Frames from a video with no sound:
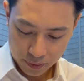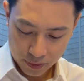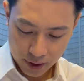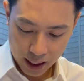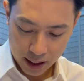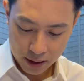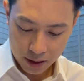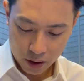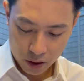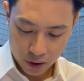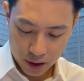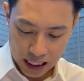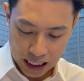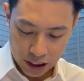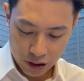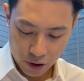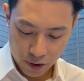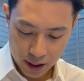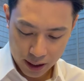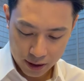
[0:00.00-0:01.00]
Đây rồi,
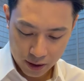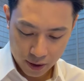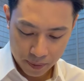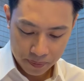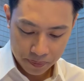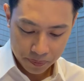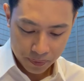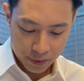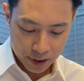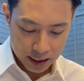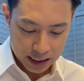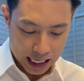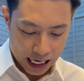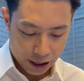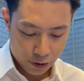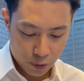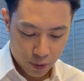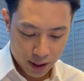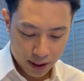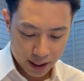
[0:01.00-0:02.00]
đây rồi, đây rồi.
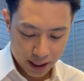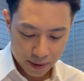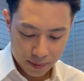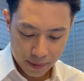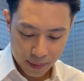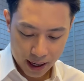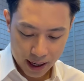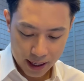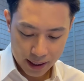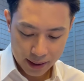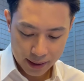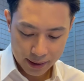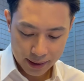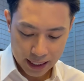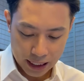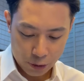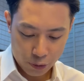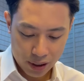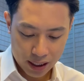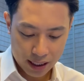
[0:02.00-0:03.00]
Thái Nguyên ngày mai,
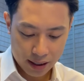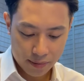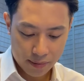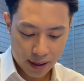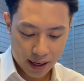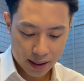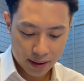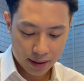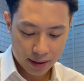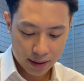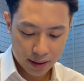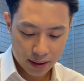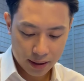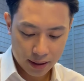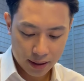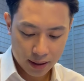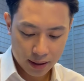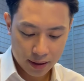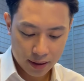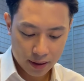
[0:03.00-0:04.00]
Thái Nguyên ngày mai
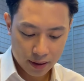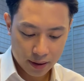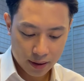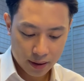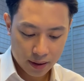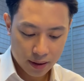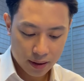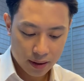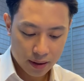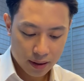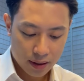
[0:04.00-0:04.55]
thì